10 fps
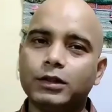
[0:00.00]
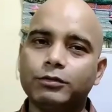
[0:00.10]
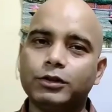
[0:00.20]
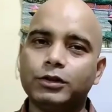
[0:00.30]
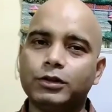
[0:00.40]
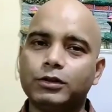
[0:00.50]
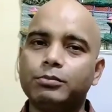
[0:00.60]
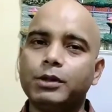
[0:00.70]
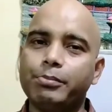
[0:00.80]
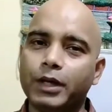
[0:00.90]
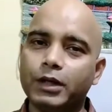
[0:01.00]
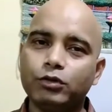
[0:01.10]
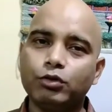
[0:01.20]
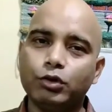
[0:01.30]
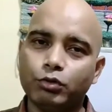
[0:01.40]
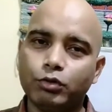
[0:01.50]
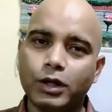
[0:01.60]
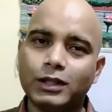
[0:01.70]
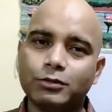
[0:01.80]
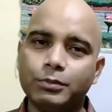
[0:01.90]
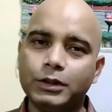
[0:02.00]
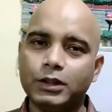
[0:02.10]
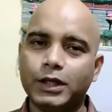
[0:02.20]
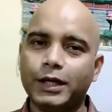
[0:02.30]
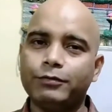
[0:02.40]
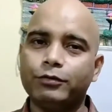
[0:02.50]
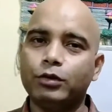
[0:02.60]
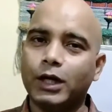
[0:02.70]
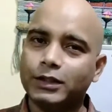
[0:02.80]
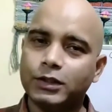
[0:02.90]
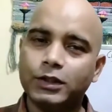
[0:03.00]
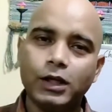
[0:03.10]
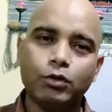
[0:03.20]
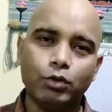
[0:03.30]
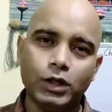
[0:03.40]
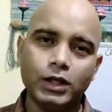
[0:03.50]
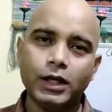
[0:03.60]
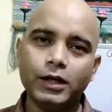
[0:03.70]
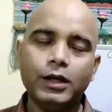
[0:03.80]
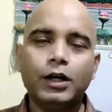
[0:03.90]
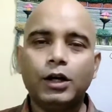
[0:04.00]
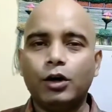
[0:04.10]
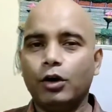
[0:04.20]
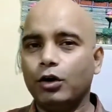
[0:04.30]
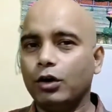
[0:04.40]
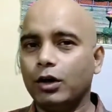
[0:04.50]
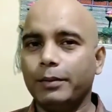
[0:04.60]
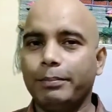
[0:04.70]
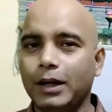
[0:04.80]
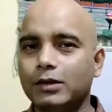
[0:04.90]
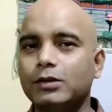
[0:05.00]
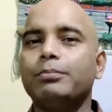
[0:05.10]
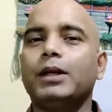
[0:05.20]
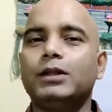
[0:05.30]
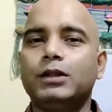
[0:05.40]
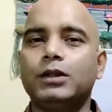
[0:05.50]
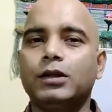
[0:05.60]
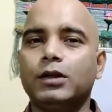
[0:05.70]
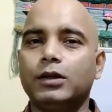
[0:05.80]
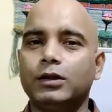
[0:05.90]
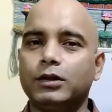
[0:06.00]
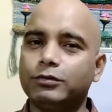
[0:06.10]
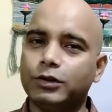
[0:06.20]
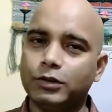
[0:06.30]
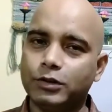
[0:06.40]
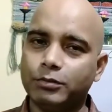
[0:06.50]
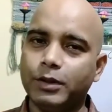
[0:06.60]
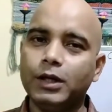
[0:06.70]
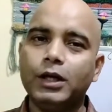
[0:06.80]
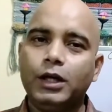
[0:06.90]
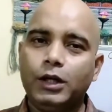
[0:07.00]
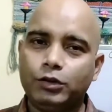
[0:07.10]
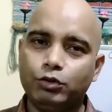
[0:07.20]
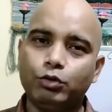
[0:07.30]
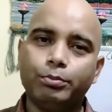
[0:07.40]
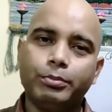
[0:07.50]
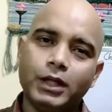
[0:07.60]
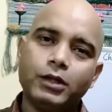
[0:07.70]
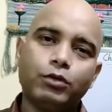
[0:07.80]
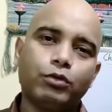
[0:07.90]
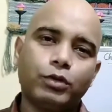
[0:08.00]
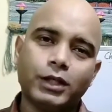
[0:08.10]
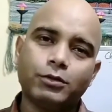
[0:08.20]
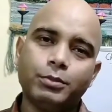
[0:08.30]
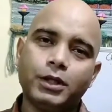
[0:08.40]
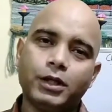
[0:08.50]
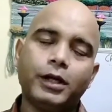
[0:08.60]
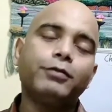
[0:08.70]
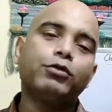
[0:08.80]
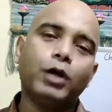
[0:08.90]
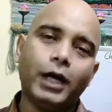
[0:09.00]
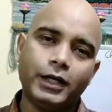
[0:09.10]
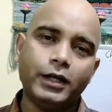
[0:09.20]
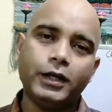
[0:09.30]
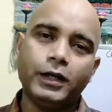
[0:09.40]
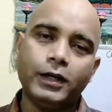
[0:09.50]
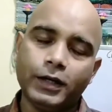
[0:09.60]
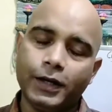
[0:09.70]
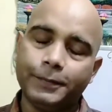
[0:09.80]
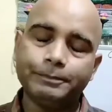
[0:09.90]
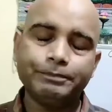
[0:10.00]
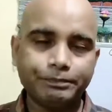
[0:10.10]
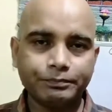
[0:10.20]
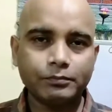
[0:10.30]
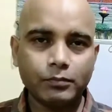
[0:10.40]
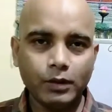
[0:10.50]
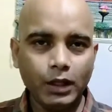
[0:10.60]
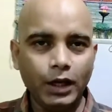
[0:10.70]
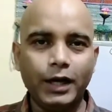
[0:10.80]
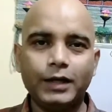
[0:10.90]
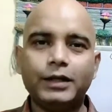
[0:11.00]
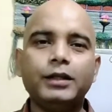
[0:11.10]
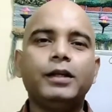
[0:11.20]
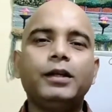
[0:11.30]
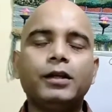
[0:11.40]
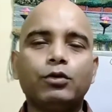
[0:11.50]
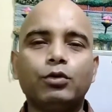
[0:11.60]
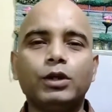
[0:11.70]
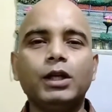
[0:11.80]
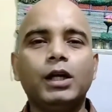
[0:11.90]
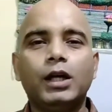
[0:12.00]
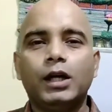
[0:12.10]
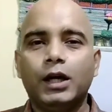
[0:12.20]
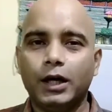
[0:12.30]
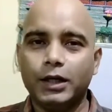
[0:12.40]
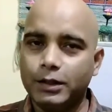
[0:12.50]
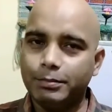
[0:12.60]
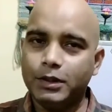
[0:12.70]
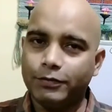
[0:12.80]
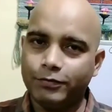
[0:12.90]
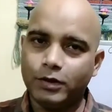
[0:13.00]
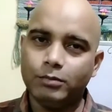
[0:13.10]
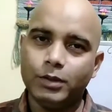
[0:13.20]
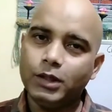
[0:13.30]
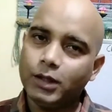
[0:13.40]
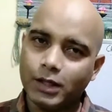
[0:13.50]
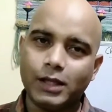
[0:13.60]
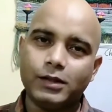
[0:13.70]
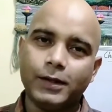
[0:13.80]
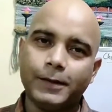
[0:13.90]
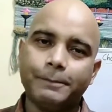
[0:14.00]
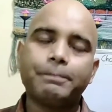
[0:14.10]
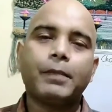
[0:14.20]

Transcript: नर्वस सिस्टम में मेन जो न्यूरो है वो एसिटिल कोलिन है और पैरासिम्पैथेटिक नर्वस सिस्टम में जो मेन न्यूरो है वो एड्रीनलिन है एड्रीनलिन को ही ईपीनेफ्रिन uh, भी कहते हैं